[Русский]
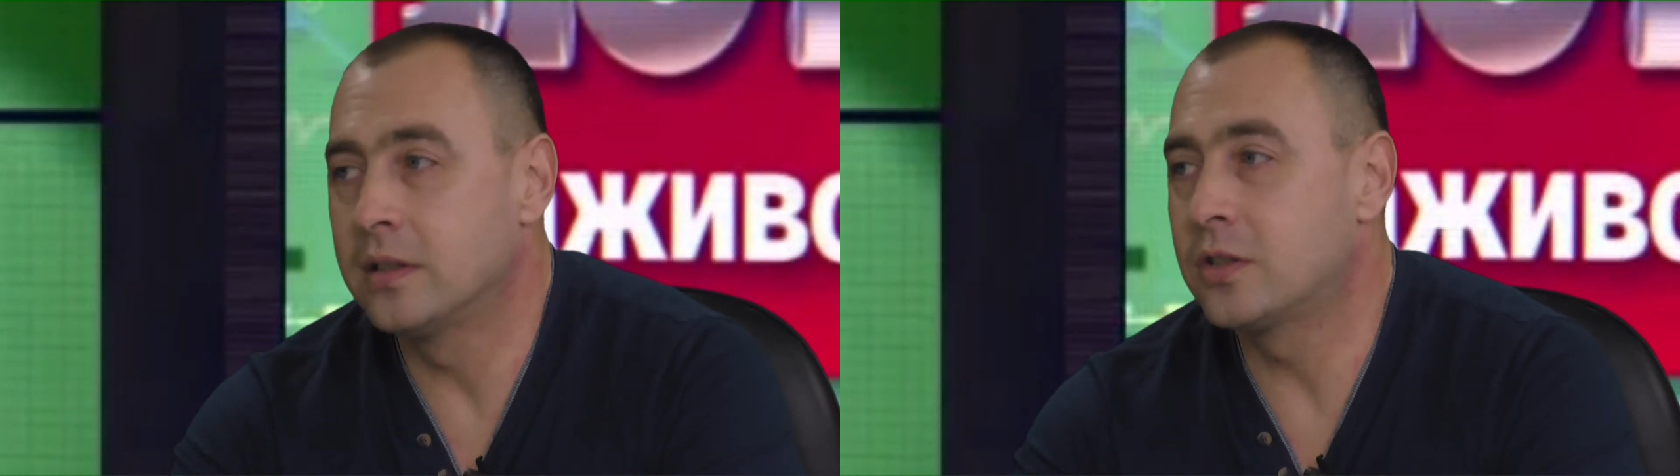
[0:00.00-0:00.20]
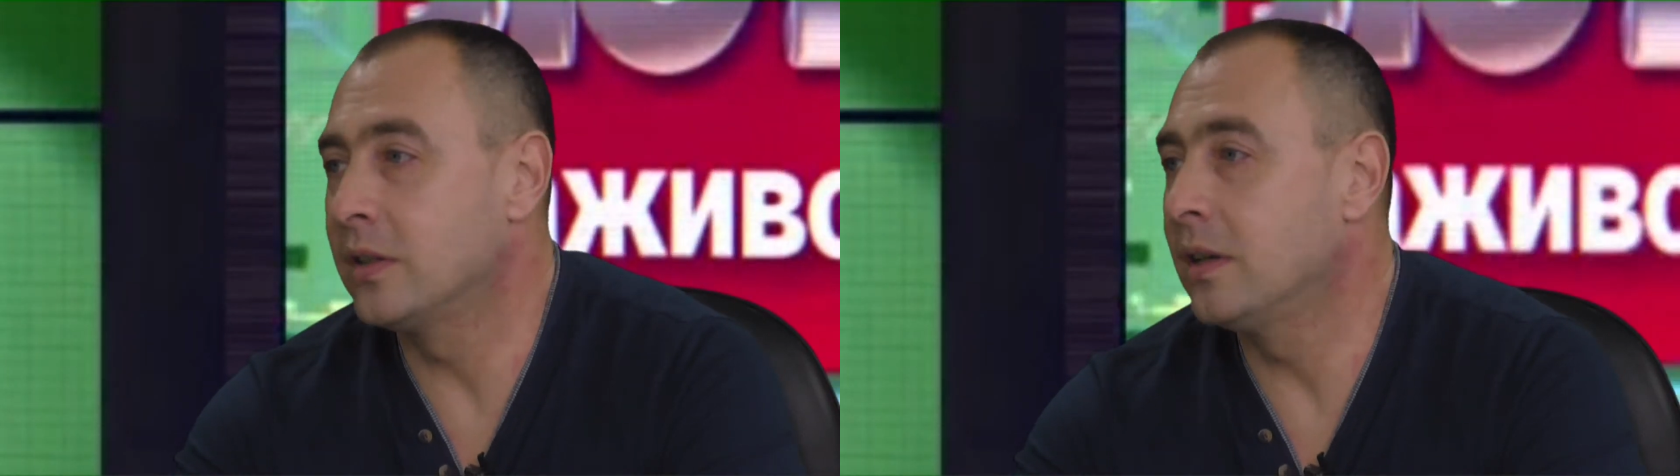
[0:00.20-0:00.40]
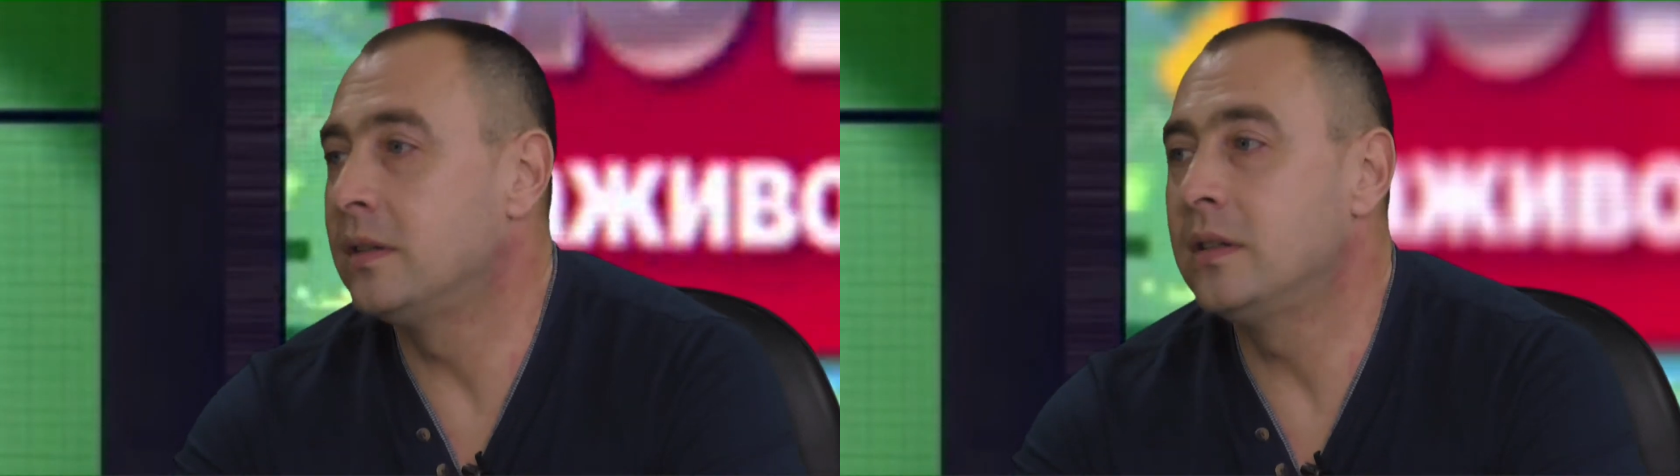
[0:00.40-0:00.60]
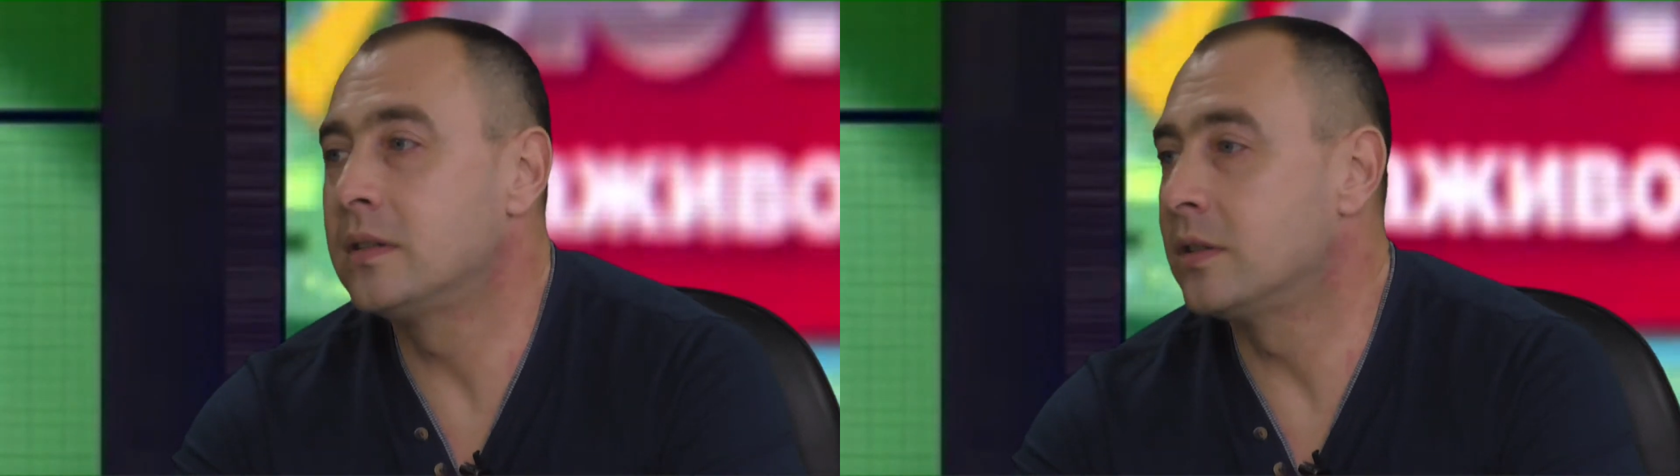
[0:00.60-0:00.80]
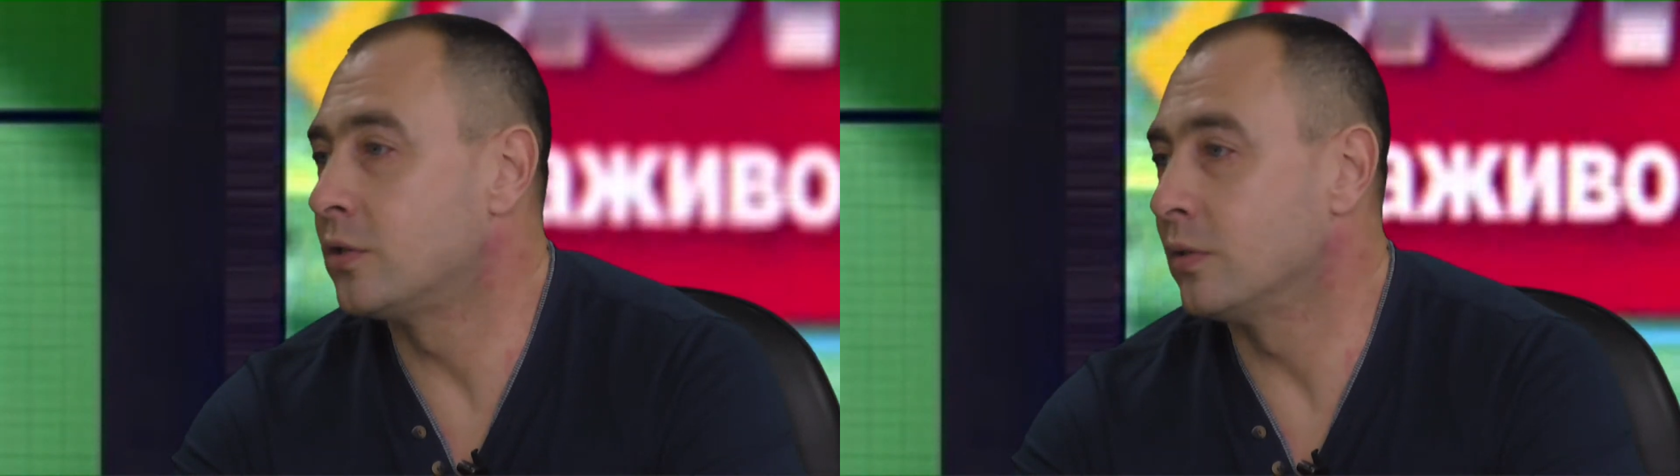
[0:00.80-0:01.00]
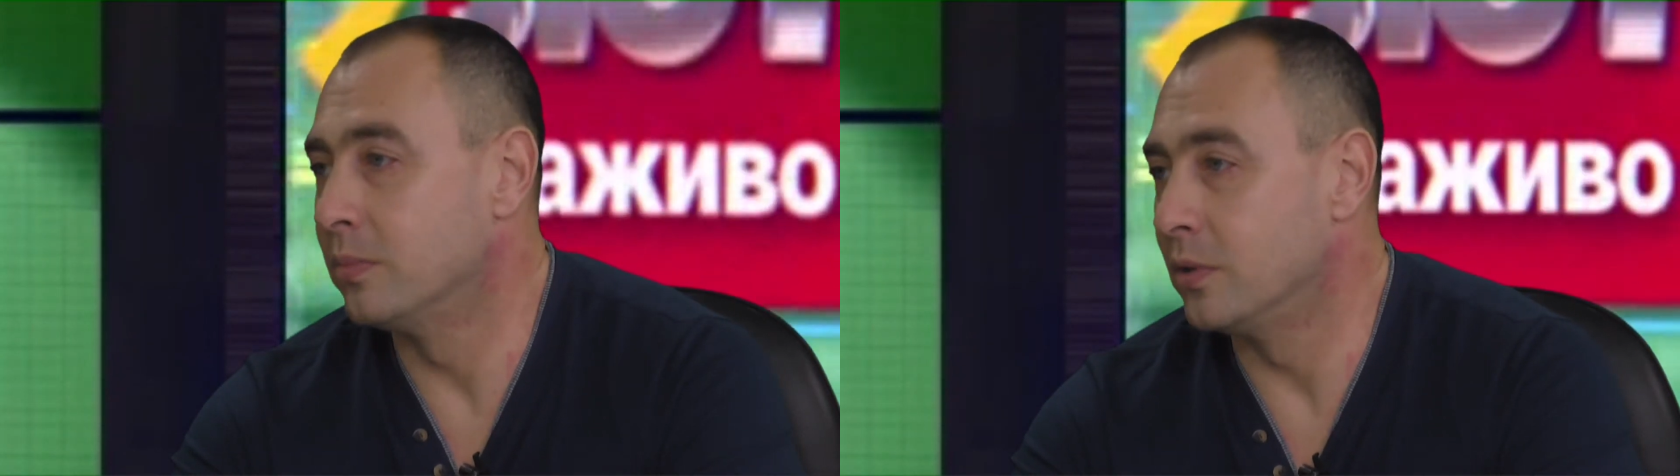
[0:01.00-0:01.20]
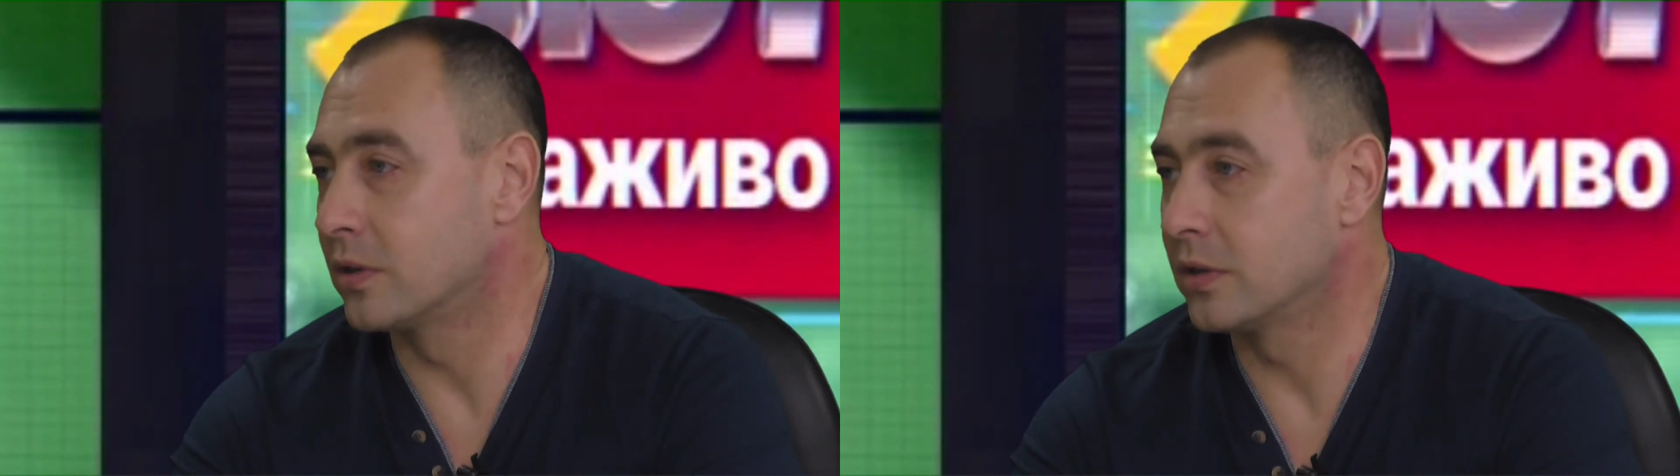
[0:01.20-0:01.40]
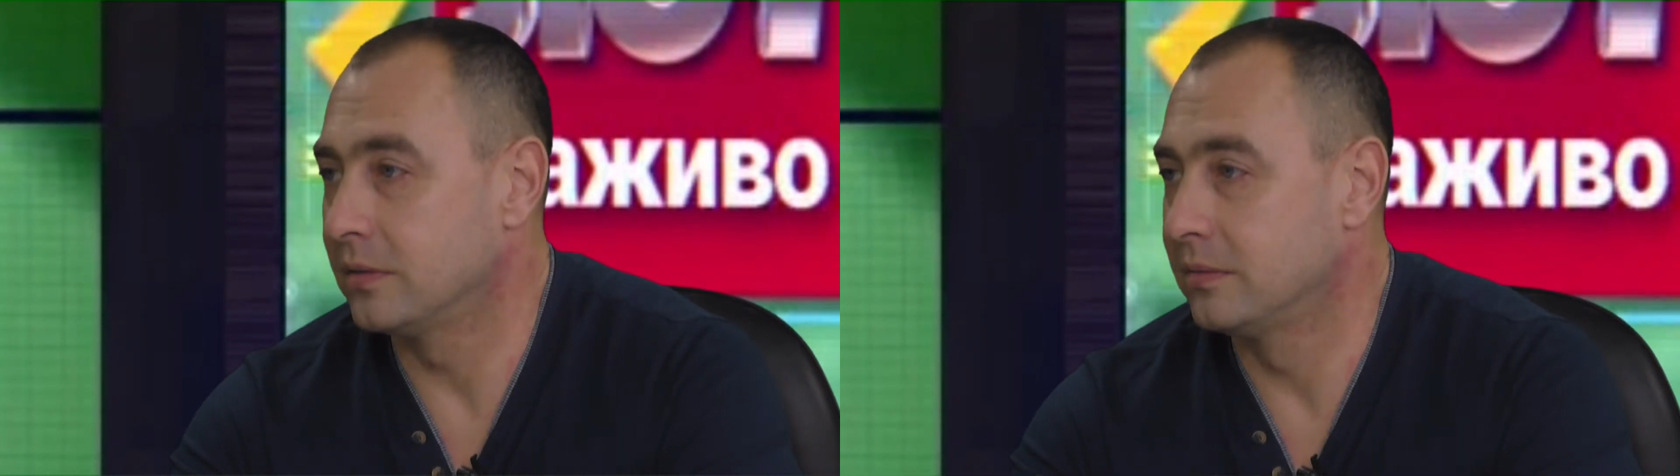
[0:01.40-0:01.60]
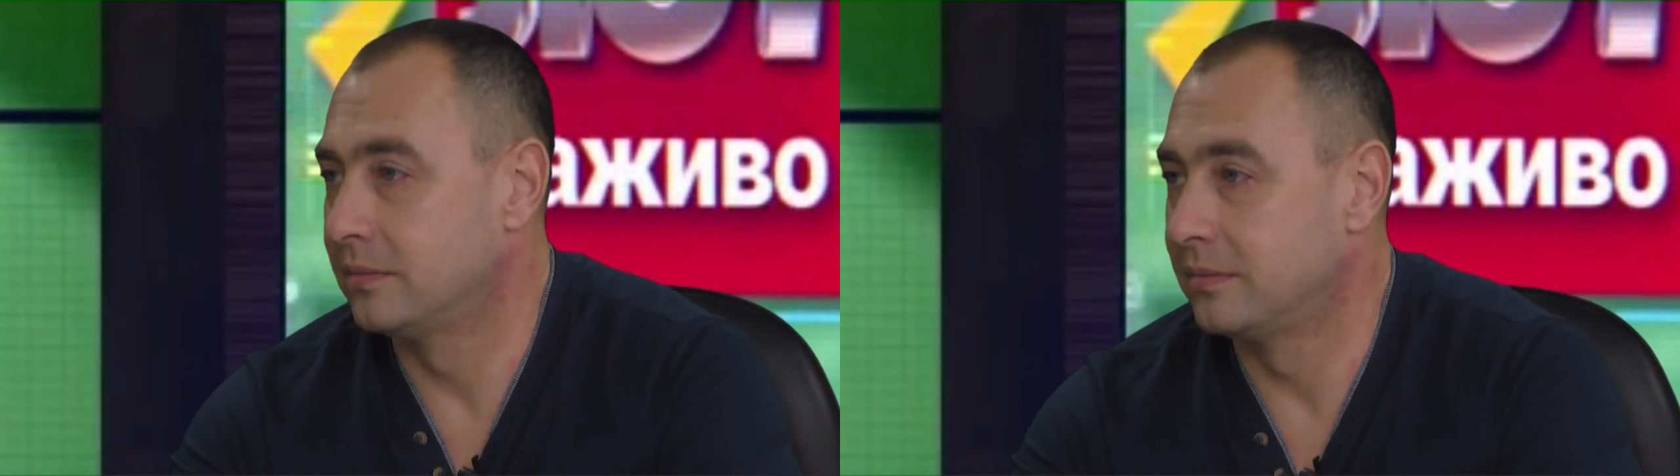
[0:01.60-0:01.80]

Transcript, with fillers: и начинает есть еще больше